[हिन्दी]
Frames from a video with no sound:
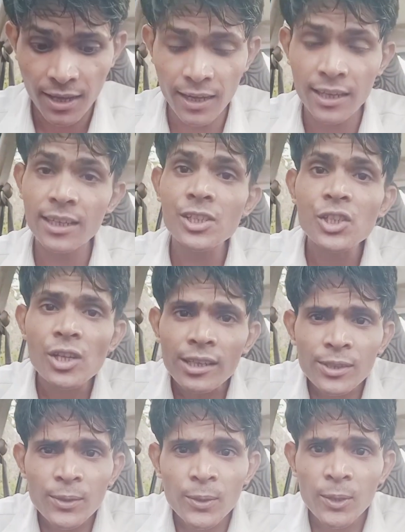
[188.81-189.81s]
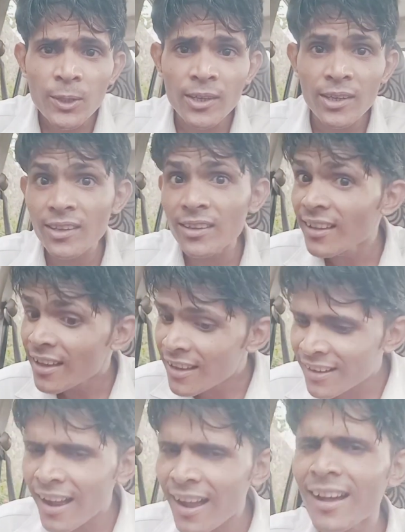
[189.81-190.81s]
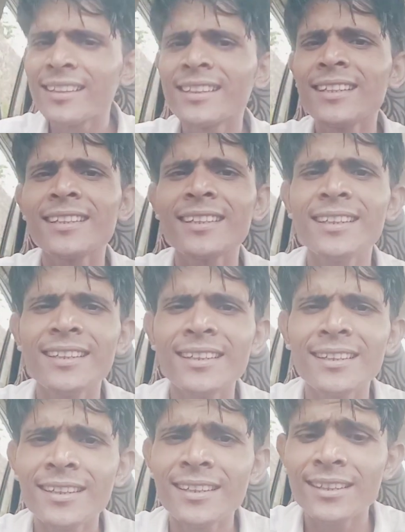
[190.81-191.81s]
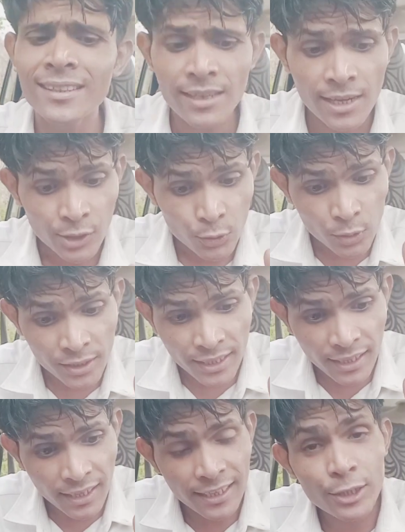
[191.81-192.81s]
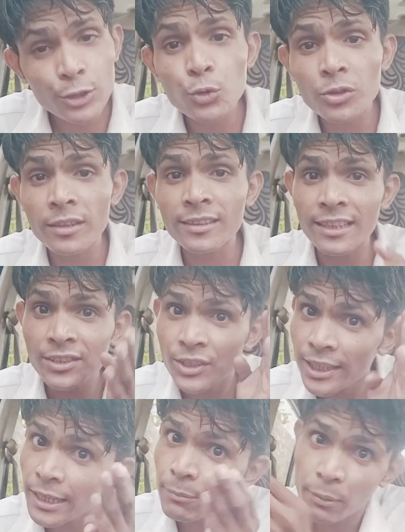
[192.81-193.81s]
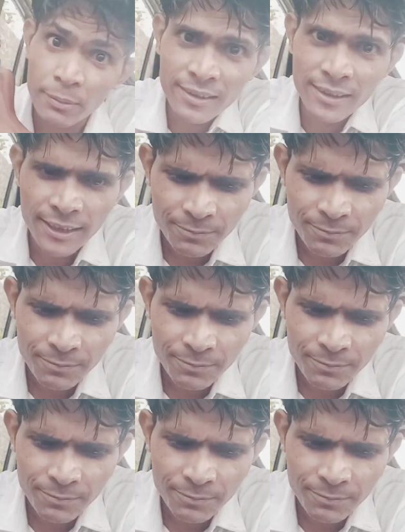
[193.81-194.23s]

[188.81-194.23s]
अरशदुल कादरी तो ये अहल सुन्नत का शेर बबर थे